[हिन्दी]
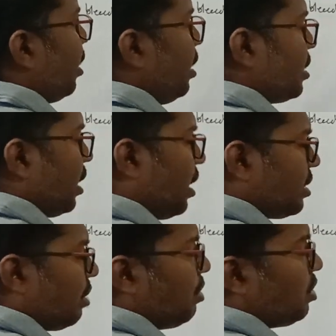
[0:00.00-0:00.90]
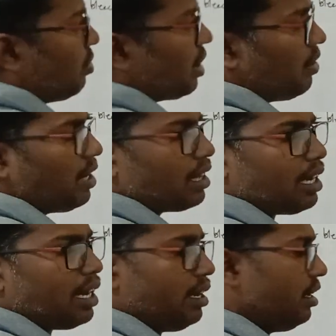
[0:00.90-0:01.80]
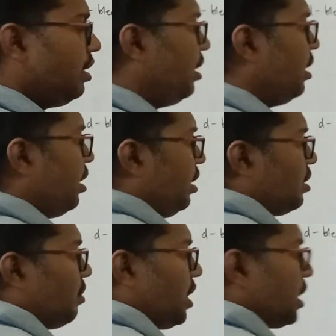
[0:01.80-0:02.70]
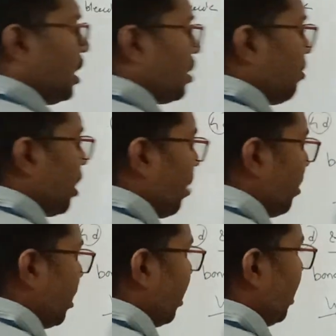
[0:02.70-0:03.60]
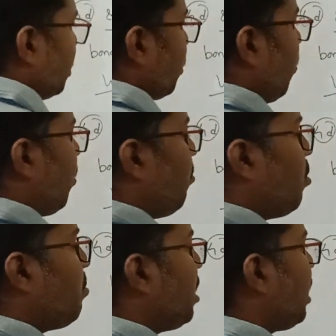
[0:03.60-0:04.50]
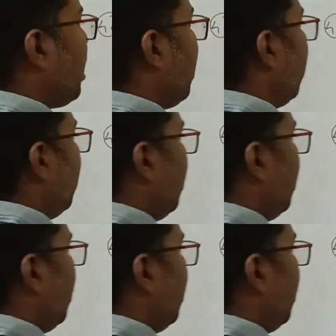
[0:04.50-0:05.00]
थ्री सीरीज से भी छोटा हो जाता है इस वजह से इसमें क्या बनता है स्ट्रॉन्ग बोन्ड बनता है